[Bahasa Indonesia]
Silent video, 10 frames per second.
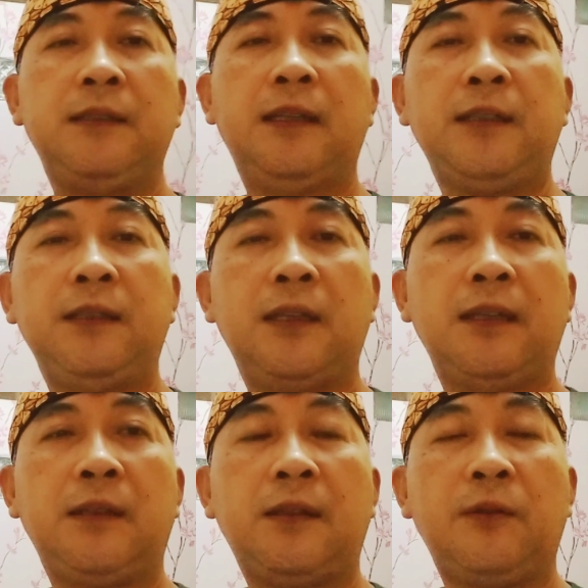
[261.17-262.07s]
dan
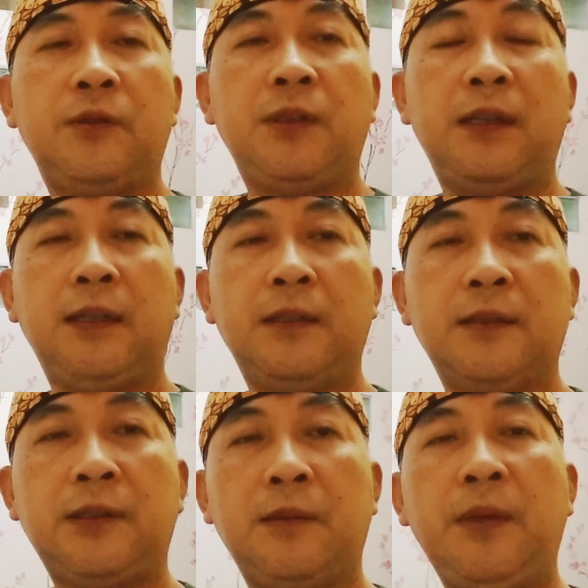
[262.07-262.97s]
kita terus akan
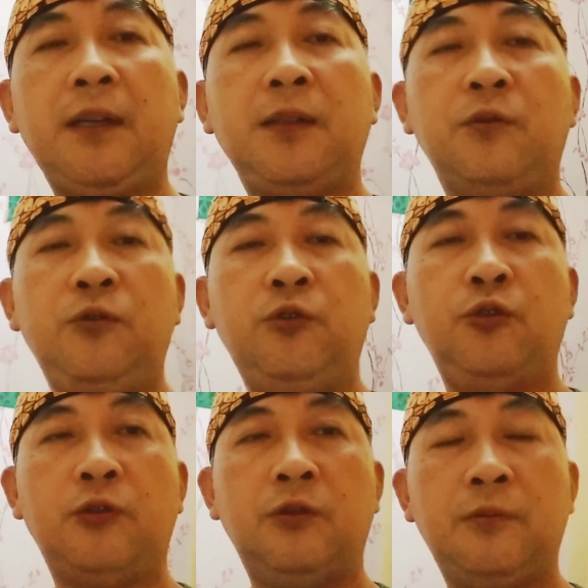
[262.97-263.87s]
semangat
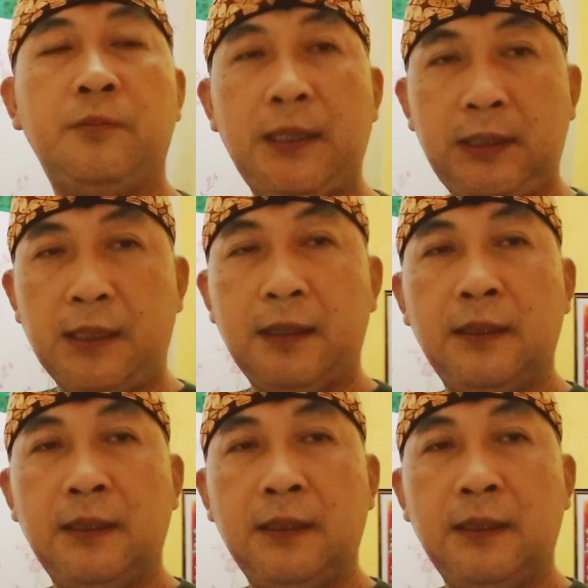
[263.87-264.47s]
untuk belajar.